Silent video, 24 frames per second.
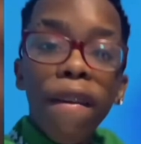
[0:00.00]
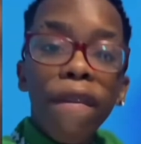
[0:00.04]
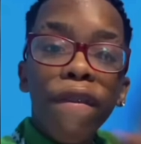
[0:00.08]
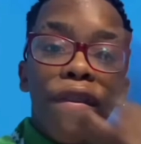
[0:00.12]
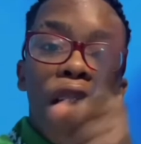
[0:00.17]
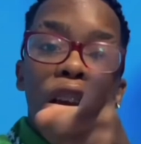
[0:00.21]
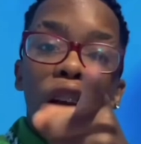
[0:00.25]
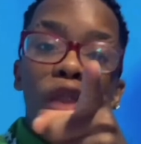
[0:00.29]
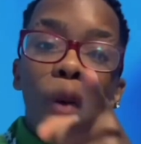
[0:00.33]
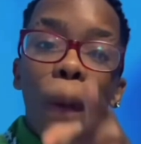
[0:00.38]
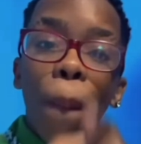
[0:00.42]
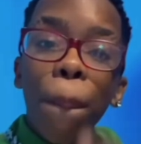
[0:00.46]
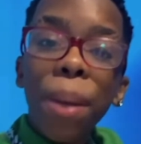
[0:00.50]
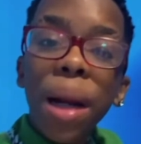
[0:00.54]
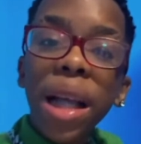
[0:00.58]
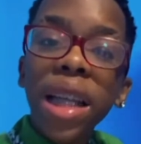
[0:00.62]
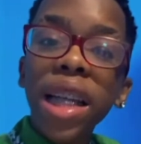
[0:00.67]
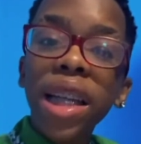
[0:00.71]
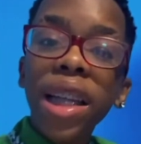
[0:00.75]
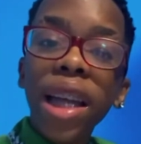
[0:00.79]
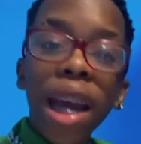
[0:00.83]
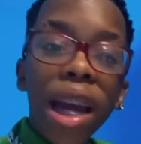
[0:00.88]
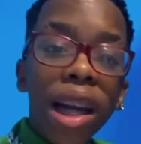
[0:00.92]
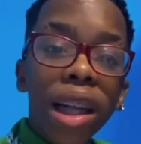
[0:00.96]
Vem com o
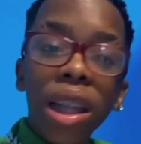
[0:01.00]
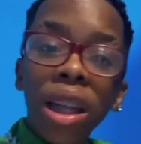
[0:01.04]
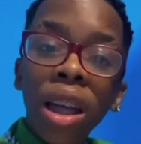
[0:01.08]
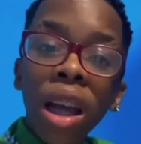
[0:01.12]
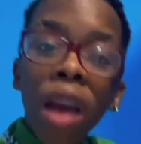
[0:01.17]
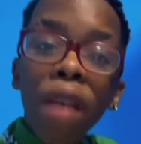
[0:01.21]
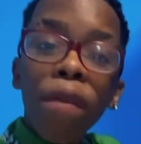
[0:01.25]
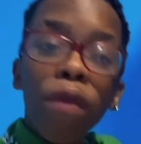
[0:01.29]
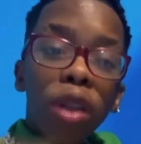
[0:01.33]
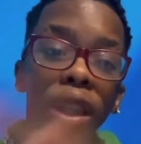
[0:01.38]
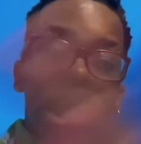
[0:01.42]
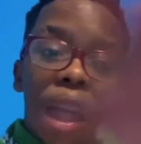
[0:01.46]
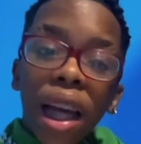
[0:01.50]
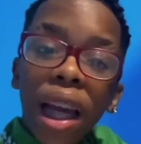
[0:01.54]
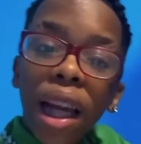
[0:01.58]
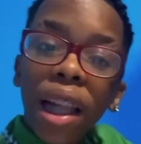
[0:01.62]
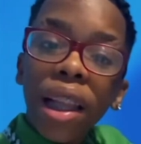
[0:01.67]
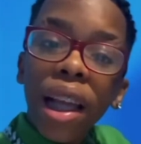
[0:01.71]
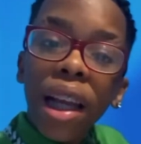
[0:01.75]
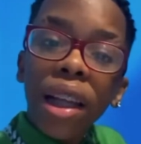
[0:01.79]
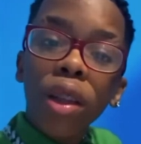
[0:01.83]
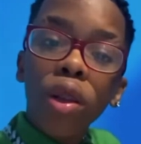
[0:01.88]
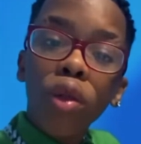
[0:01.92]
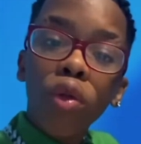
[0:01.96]
presidente. Você quer
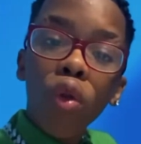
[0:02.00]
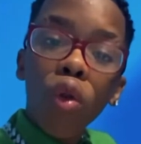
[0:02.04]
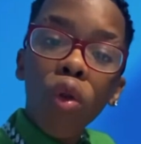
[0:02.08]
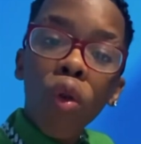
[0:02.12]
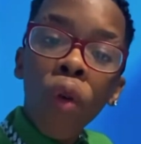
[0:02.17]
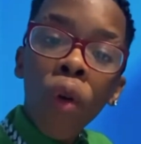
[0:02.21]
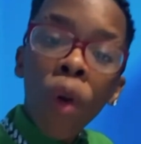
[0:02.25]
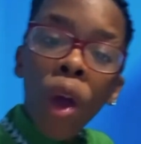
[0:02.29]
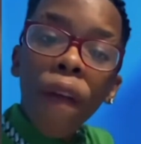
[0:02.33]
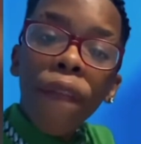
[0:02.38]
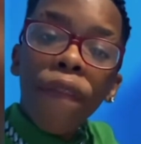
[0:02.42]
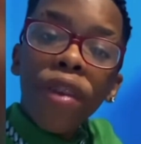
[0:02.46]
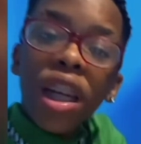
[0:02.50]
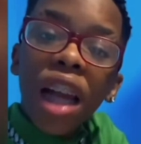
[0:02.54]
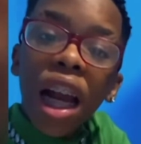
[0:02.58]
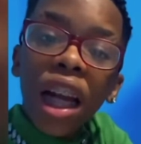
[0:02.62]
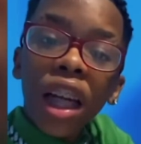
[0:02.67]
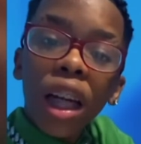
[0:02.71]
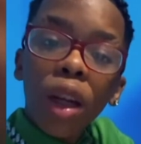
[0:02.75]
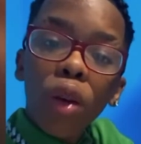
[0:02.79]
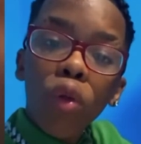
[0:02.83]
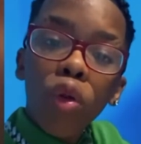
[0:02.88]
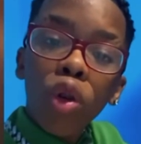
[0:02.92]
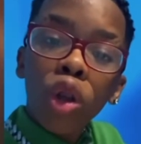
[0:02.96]
ter estudo, vida
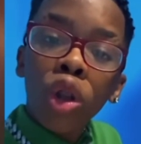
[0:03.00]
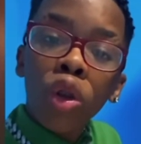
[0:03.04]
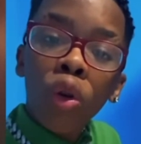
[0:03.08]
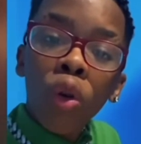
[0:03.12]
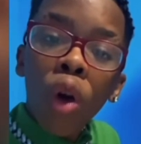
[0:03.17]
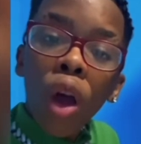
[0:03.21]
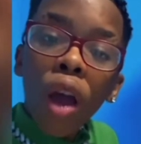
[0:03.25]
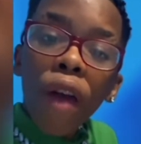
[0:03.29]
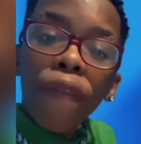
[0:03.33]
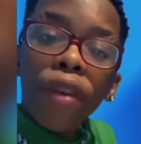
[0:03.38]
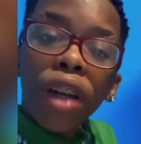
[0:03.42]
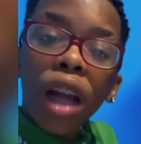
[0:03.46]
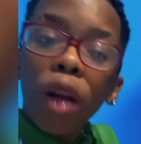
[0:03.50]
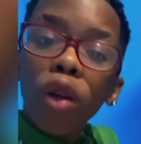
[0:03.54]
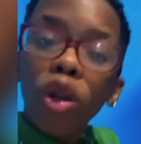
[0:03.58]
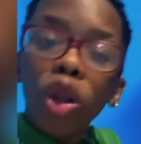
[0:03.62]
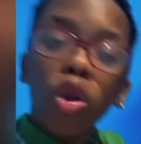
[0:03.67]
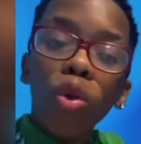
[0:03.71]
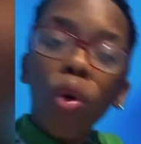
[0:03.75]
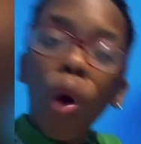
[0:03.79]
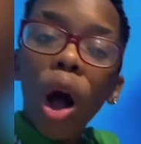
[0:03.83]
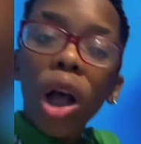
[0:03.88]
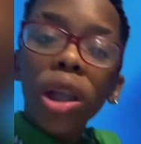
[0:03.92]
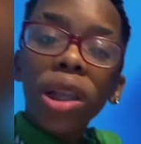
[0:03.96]
de luxo, vida
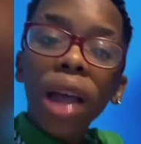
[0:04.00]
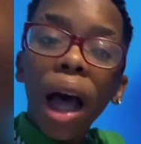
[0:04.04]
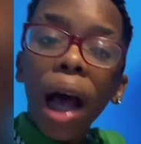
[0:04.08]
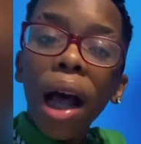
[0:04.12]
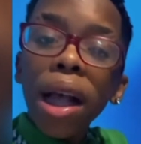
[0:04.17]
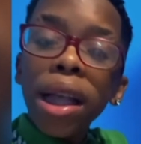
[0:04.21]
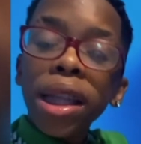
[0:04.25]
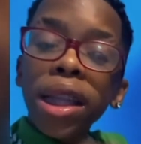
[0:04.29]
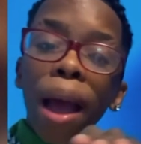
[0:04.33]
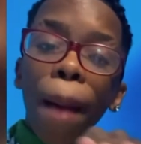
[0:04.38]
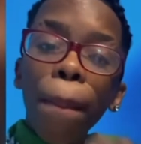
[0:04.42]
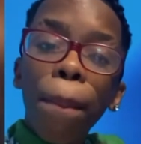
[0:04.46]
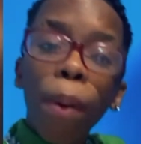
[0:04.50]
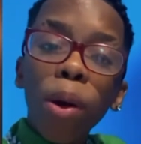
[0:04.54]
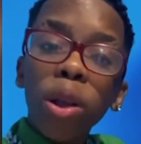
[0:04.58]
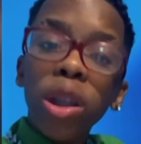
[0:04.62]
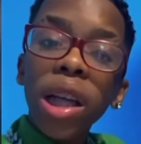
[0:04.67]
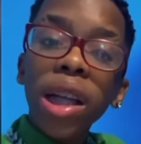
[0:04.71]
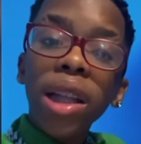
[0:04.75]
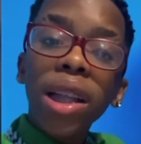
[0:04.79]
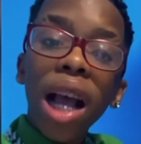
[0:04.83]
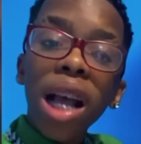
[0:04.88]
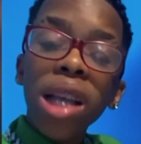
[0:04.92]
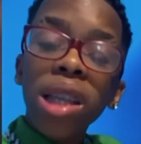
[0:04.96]
luxuosa, se
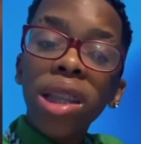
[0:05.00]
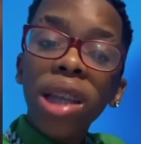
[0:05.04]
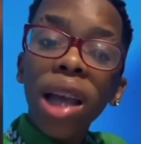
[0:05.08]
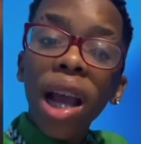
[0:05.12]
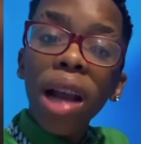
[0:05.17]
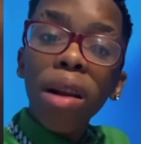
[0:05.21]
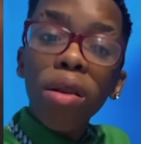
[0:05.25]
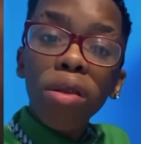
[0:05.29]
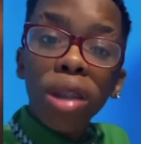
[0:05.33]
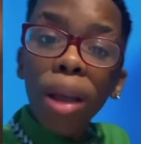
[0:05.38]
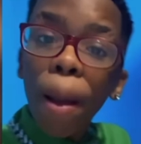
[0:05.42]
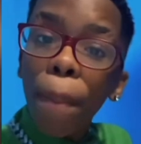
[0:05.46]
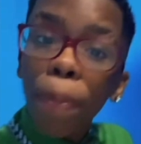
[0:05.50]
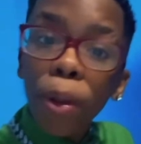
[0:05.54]
aposentar cedo, se